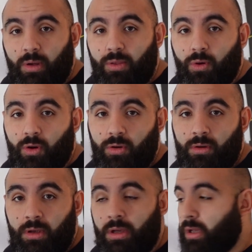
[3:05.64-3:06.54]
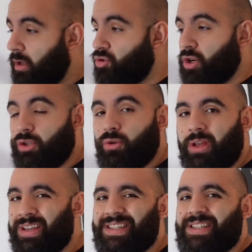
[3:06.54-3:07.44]
lo adoro, è un
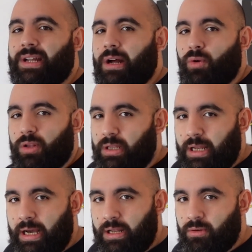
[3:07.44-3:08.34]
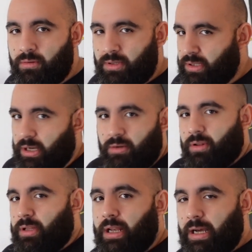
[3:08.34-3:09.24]
giocatore straordinario,
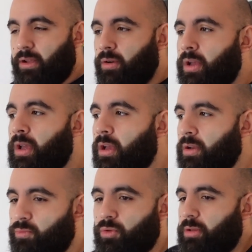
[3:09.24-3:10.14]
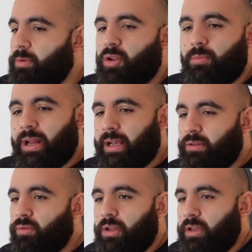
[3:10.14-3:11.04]
straordinario, uno dei migliori
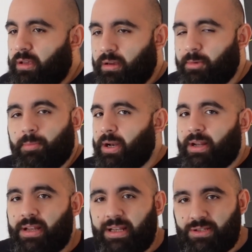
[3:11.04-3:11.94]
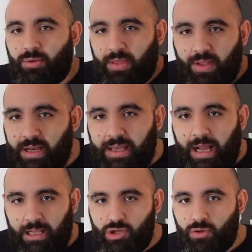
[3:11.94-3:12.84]
marcatori a mio parere della storia del
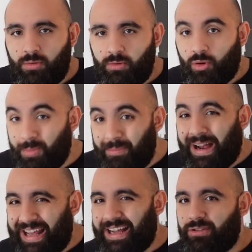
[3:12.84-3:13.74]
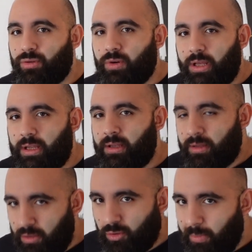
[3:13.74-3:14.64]
calcio, come marcatore,
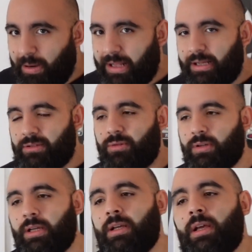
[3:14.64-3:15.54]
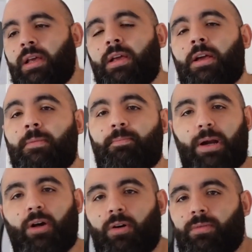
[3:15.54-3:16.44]
eh, come marcatore,
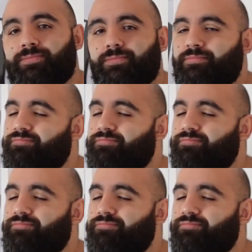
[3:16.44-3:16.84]
però